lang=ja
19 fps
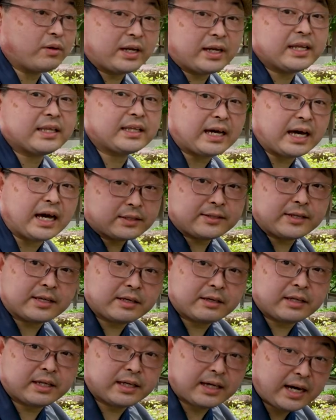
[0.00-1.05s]
られた
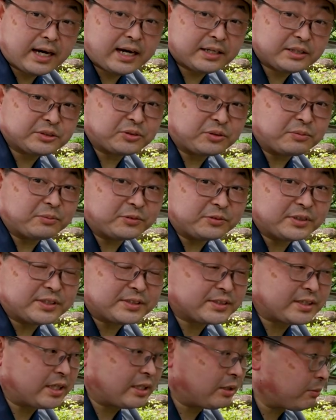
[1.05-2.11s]
石碑があると思うんで
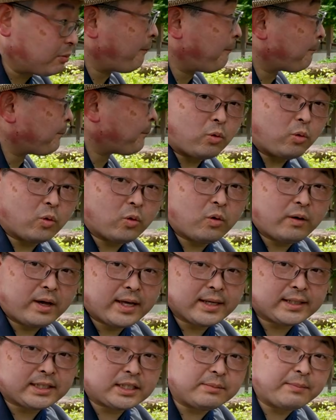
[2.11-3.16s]
すけれども、ここ
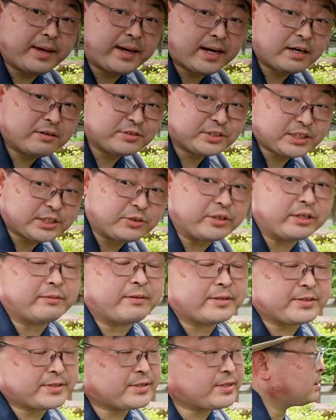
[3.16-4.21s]
は姫ヶ淵と言い
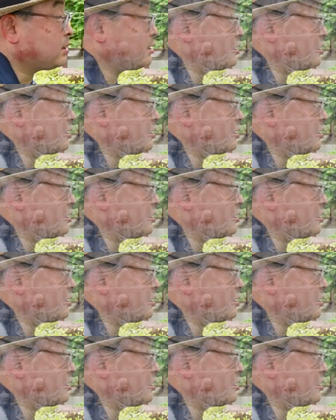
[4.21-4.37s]
ます。